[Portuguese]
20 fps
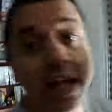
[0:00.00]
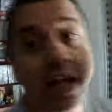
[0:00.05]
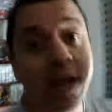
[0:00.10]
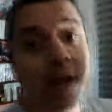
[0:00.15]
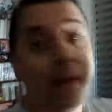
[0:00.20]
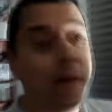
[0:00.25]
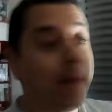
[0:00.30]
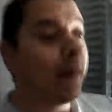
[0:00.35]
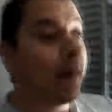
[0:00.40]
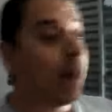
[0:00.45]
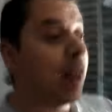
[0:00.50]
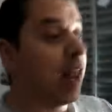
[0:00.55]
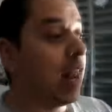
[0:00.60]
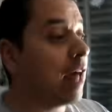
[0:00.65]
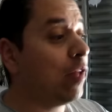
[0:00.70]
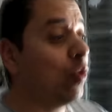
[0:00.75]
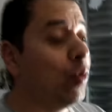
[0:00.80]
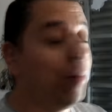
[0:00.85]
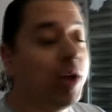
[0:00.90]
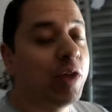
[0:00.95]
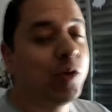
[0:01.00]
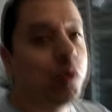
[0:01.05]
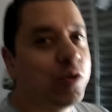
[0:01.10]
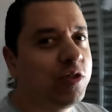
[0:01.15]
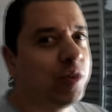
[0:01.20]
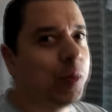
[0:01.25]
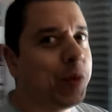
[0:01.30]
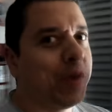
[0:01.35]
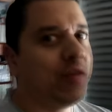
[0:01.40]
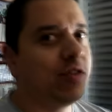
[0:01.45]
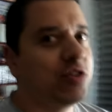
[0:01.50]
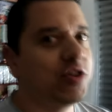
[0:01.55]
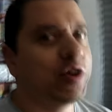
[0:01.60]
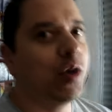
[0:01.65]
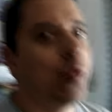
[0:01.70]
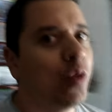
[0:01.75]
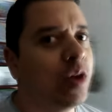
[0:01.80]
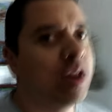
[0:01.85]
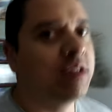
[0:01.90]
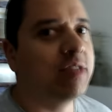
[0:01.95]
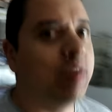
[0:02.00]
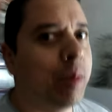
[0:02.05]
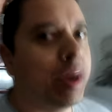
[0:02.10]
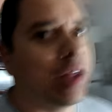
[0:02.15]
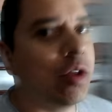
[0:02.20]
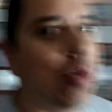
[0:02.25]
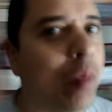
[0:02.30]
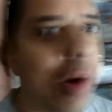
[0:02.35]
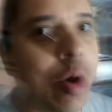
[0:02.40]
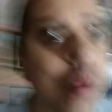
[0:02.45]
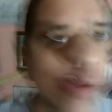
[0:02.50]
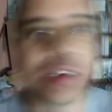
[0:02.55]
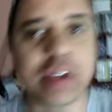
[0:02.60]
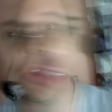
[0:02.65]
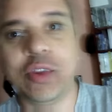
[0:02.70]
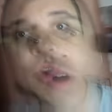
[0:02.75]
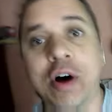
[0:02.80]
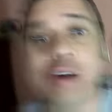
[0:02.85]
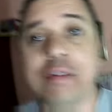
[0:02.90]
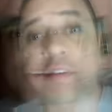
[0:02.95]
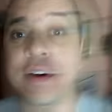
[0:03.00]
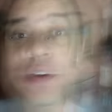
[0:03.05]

quando eu olhei lá no menuzinho para ver se tinha algum lançamento, alguma